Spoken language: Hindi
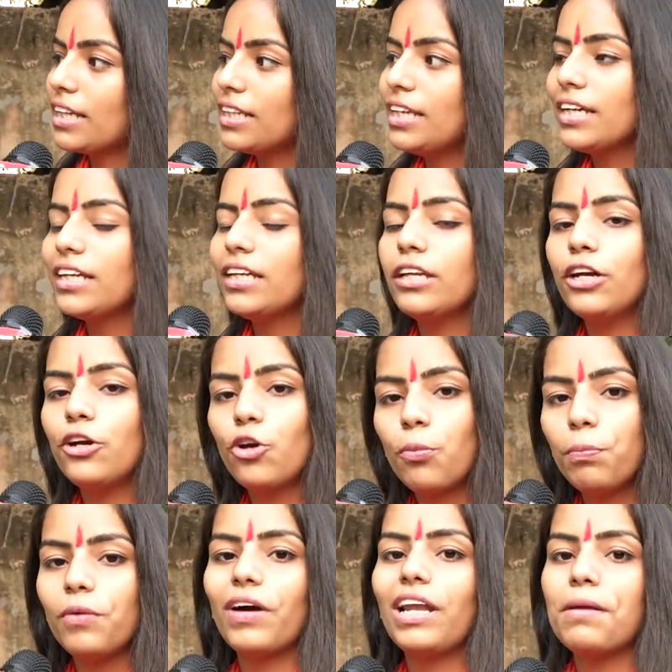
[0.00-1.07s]
आते लेकिन इन्हें
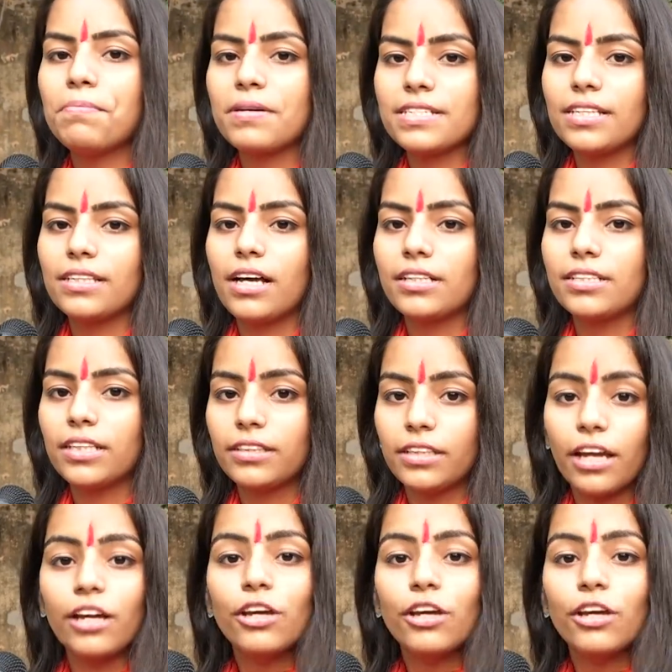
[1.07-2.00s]
टोपी वाले पसंद आ जाते हैं